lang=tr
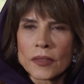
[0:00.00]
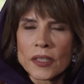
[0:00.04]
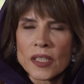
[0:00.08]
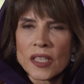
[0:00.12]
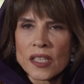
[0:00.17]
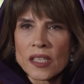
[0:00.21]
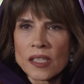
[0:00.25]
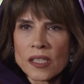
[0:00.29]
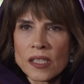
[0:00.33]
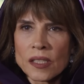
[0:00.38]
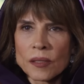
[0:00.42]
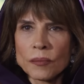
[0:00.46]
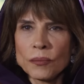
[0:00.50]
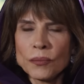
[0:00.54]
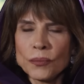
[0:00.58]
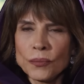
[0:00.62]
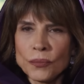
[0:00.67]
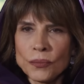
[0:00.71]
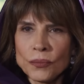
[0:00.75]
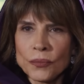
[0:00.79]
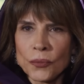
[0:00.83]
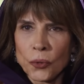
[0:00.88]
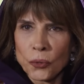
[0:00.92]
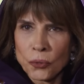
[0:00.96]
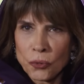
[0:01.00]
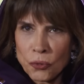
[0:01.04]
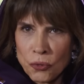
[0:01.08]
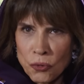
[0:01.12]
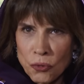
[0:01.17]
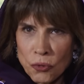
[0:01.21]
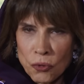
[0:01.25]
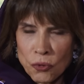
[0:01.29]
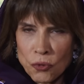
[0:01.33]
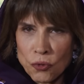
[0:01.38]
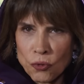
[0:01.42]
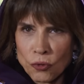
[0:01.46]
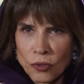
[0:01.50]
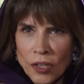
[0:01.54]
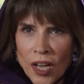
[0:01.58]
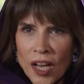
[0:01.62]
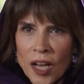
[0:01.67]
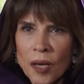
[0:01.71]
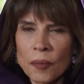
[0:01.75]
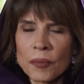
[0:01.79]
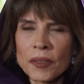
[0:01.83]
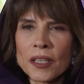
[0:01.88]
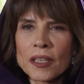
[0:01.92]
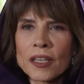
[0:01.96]
Kızım onun çocuğuna
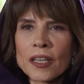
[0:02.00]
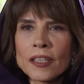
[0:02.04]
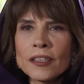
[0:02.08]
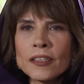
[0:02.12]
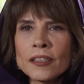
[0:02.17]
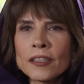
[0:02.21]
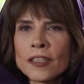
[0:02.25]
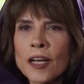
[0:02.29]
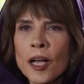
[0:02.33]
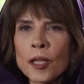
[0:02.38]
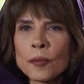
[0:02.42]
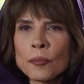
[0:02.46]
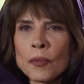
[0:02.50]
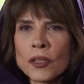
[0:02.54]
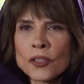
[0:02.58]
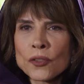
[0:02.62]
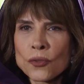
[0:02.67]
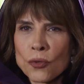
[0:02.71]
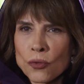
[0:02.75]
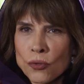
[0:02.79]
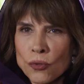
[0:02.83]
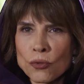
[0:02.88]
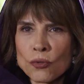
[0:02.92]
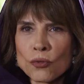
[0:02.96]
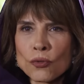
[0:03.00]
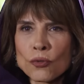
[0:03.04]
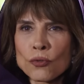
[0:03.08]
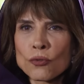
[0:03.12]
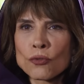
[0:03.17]
hamile kalır kalmaz sözünüzü